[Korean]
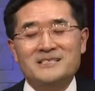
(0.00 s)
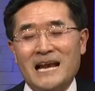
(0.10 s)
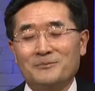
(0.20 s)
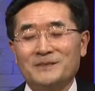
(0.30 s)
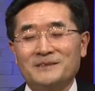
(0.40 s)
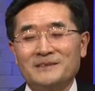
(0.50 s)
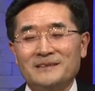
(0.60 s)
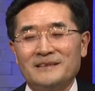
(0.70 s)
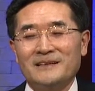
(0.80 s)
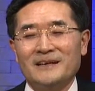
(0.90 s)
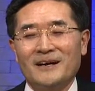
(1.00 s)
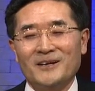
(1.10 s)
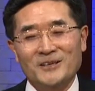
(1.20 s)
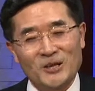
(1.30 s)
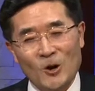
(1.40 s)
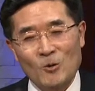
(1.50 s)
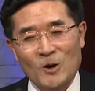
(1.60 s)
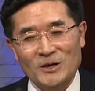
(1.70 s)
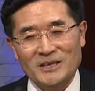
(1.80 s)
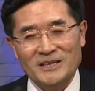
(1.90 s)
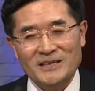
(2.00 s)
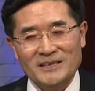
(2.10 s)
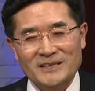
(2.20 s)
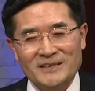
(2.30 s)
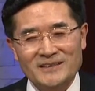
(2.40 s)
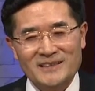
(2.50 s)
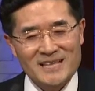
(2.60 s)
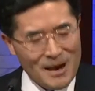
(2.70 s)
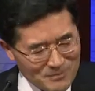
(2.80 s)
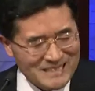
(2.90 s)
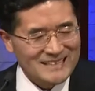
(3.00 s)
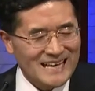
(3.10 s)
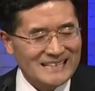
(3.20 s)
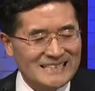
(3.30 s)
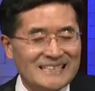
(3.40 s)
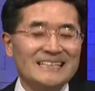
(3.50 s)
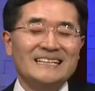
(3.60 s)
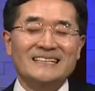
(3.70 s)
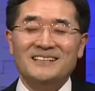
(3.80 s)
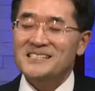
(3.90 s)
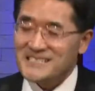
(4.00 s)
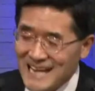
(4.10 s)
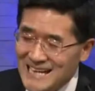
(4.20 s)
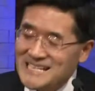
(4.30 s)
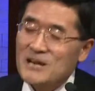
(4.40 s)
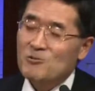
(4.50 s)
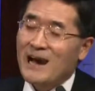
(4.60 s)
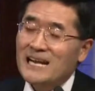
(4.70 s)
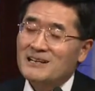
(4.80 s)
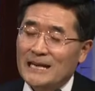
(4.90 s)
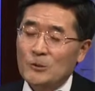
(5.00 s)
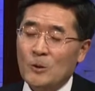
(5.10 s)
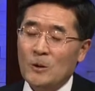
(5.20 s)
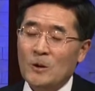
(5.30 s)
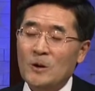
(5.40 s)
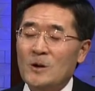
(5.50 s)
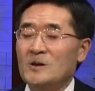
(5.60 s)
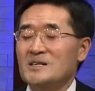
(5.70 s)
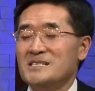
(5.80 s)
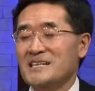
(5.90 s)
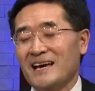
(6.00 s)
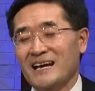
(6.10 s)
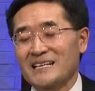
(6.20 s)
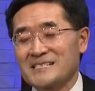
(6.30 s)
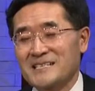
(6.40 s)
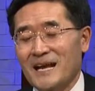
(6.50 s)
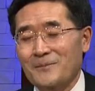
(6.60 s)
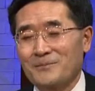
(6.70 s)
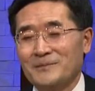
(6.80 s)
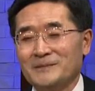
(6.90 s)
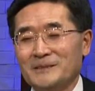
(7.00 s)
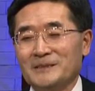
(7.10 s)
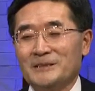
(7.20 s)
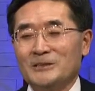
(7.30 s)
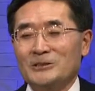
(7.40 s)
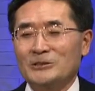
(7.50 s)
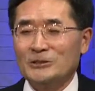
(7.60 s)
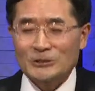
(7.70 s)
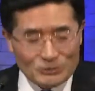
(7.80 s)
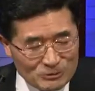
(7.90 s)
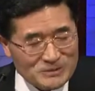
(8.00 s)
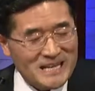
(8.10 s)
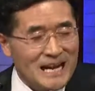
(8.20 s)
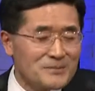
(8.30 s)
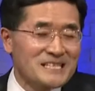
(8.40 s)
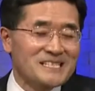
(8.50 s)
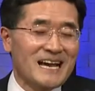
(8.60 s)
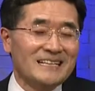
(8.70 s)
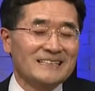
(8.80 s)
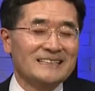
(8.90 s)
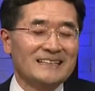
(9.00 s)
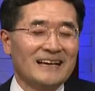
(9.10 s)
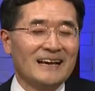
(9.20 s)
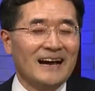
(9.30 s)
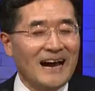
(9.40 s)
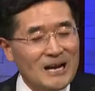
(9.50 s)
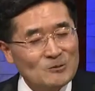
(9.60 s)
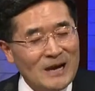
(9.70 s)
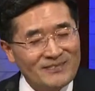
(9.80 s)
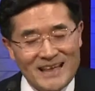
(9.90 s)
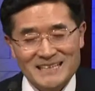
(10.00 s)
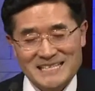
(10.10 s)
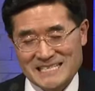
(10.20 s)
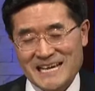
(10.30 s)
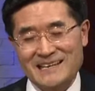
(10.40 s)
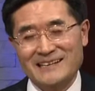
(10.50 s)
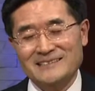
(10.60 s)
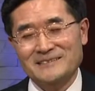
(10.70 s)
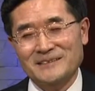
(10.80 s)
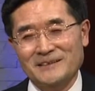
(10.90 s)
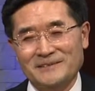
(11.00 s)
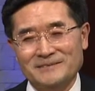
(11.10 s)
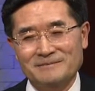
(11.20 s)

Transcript: 삶은 아, 영원히 남는다는 그런 사생관을 갖고 살아가는 사람 그 두 사람의 차이는 하늘과 땅의 차이라는 거예요.